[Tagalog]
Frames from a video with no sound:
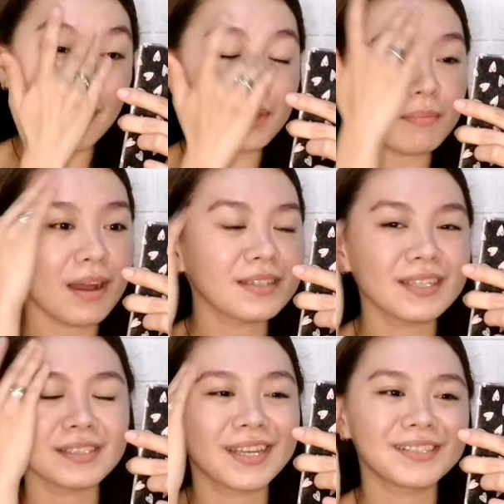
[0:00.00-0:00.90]
May mga
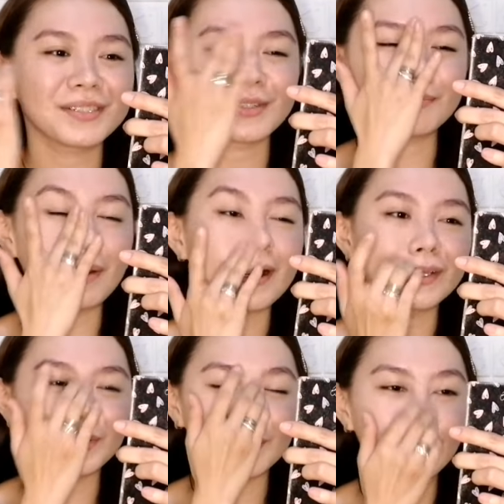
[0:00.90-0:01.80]
suggestion pa
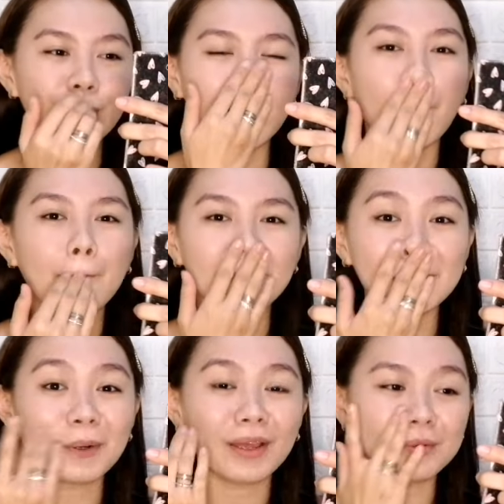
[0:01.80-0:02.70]
kayo or
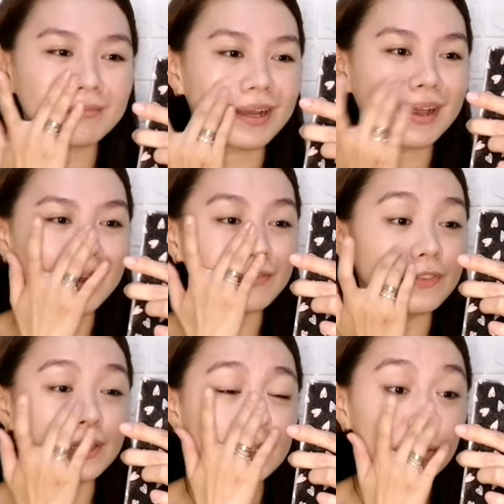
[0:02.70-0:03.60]
meron kayong mga
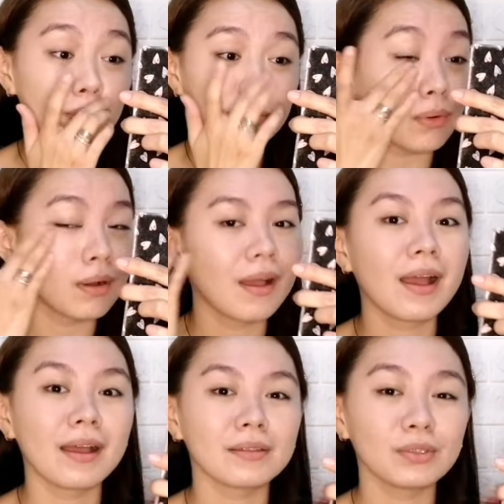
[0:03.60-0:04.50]
videos
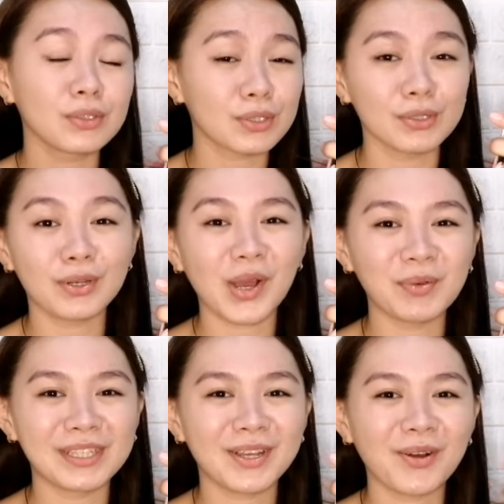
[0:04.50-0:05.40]
gusto nyong
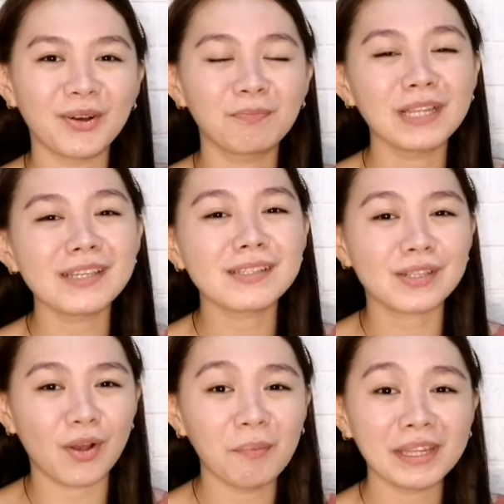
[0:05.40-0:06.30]
gawin ko, please
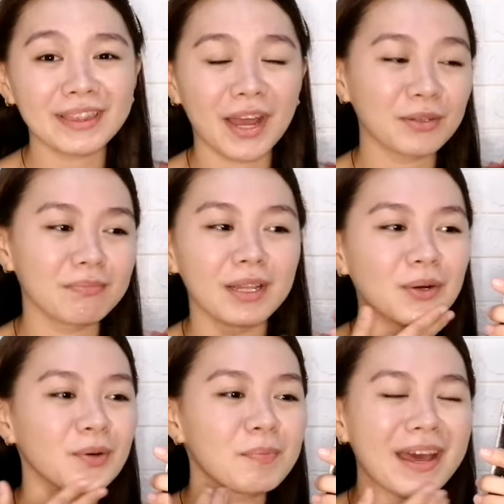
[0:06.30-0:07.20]
comment down
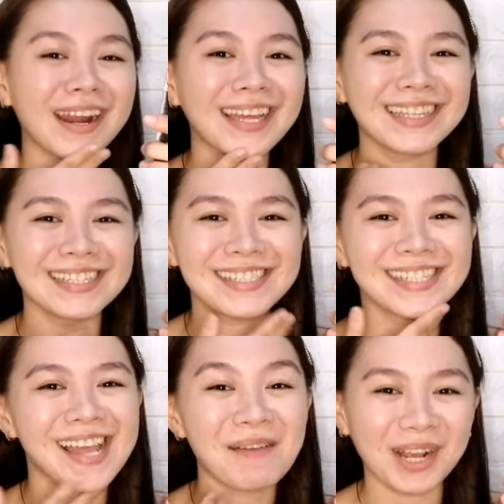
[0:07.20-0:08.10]
below para at
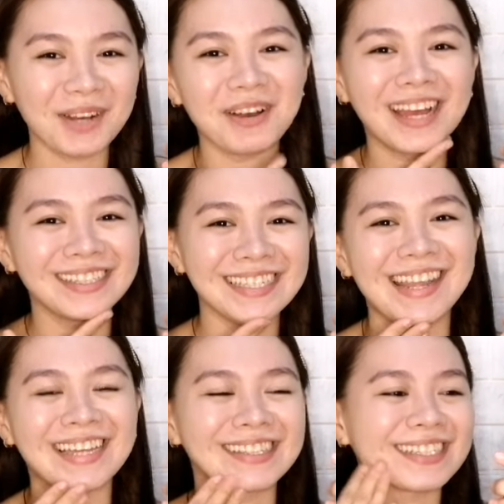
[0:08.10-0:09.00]
least magawa
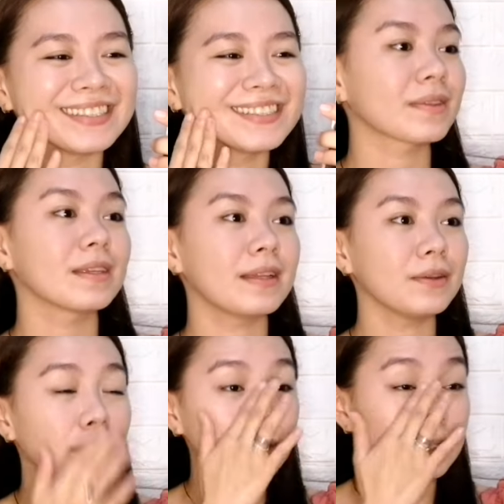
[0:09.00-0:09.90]
din natin. Yan,
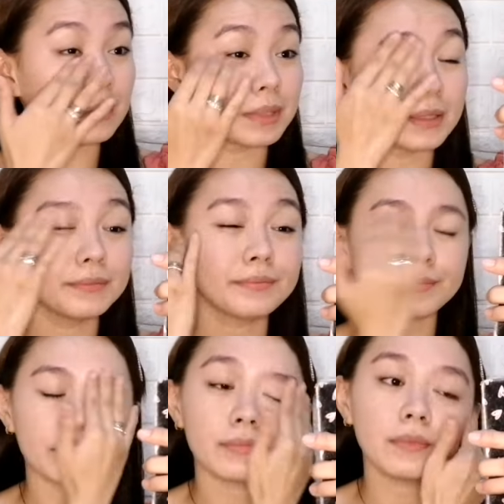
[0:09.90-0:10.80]
okay na naman.
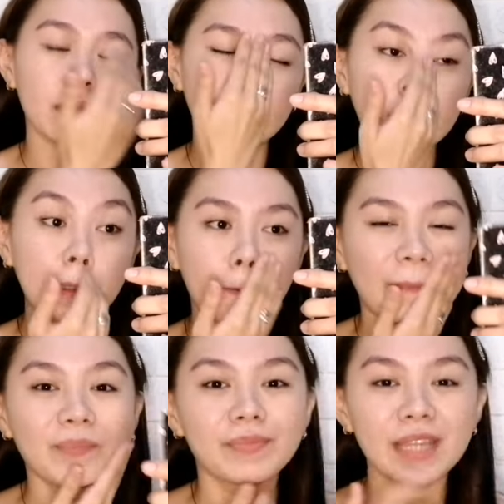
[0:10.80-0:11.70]

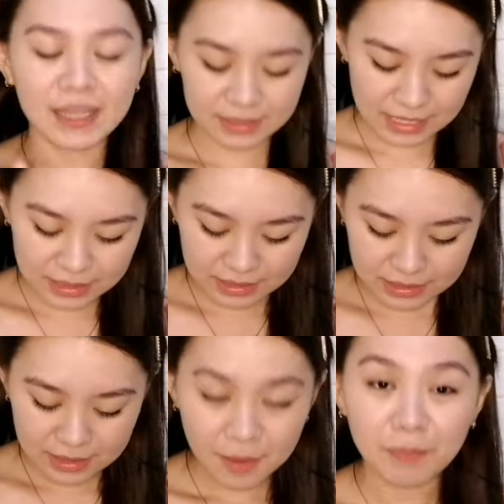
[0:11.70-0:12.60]
Next is,
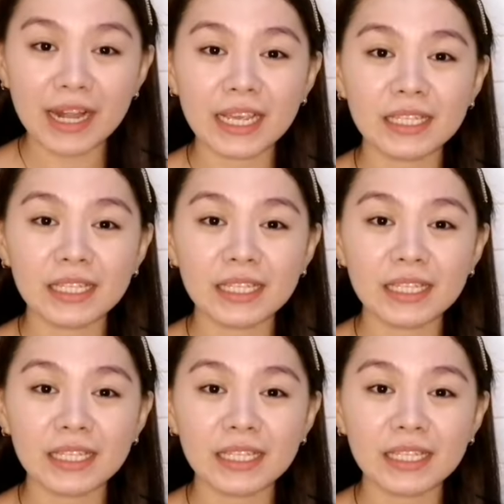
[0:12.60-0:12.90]
para